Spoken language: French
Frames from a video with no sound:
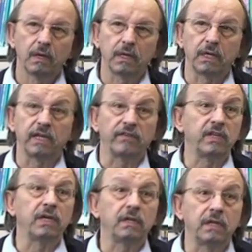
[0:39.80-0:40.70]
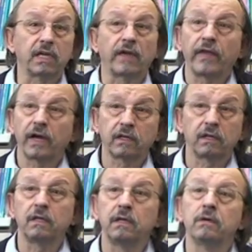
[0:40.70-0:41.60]
et il y avait des, Kanaks
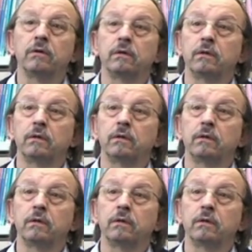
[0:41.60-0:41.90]
qui euh,